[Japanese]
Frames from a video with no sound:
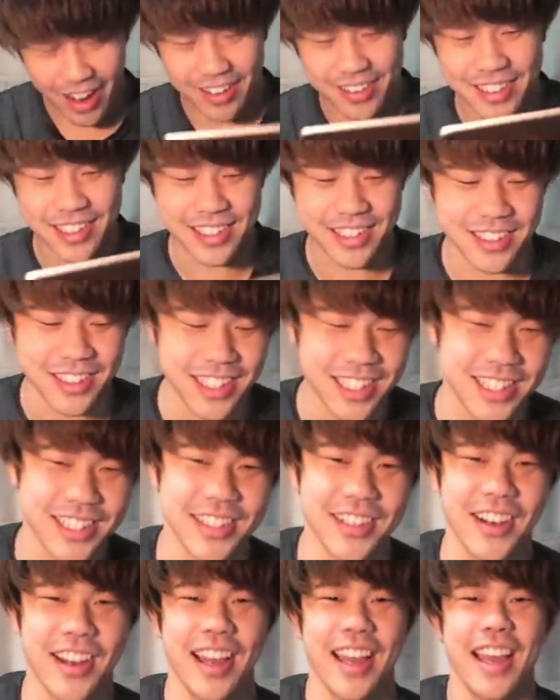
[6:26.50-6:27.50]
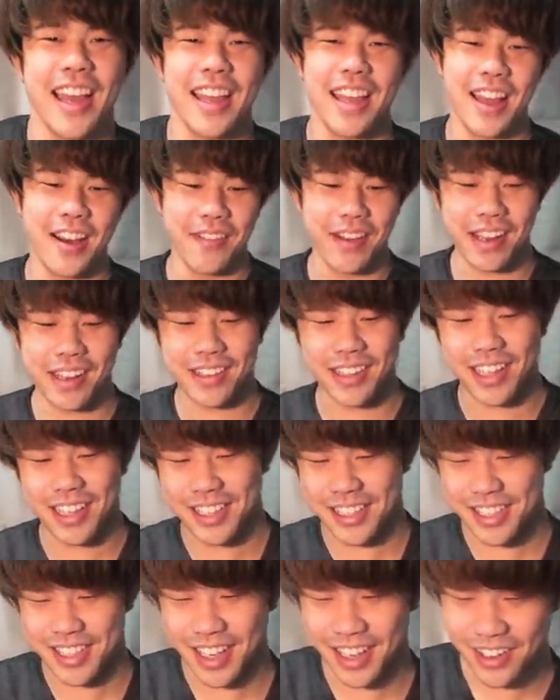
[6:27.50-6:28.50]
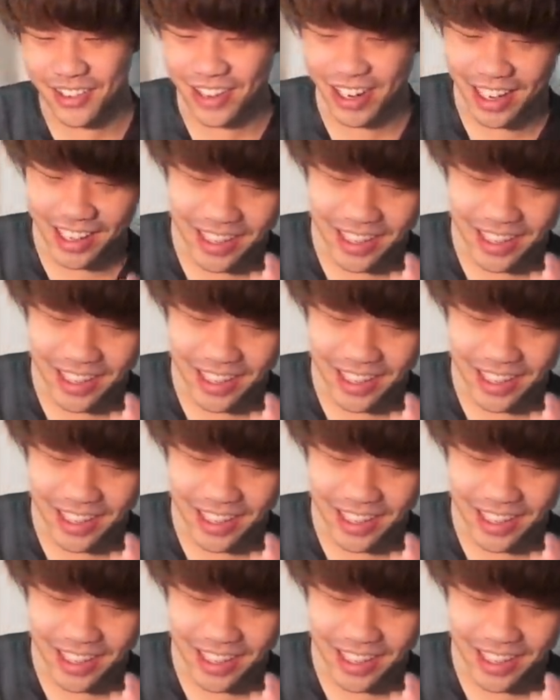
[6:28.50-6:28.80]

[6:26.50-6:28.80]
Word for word: 普通に強いやばくないですかこれ